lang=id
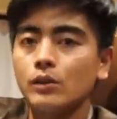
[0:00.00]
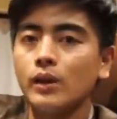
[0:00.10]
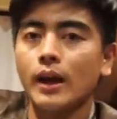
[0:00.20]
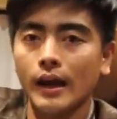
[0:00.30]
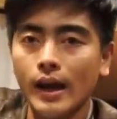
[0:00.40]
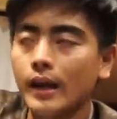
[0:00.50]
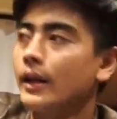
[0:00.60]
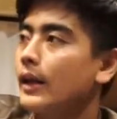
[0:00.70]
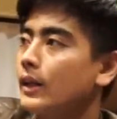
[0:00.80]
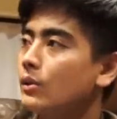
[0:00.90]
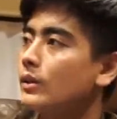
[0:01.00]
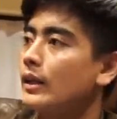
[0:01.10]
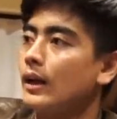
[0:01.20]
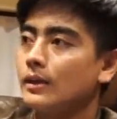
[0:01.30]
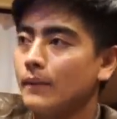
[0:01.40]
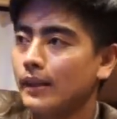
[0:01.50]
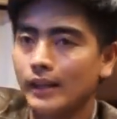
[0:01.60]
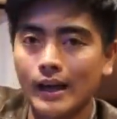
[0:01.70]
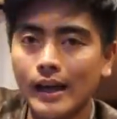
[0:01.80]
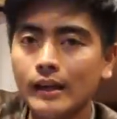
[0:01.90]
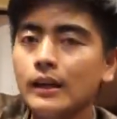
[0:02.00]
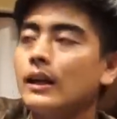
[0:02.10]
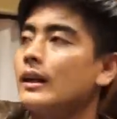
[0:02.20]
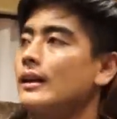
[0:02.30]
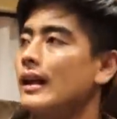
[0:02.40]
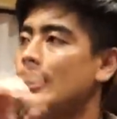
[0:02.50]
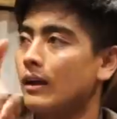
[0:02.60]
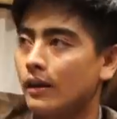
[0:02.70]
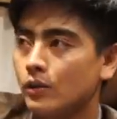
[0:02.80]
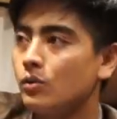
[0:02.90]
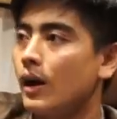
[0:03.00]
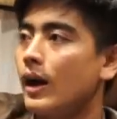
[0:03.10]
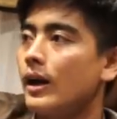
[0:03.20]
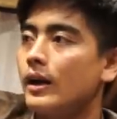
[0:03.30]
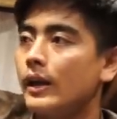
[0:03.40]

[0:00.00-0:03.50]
digunakan itu tinggal dimatikan dan yang kedua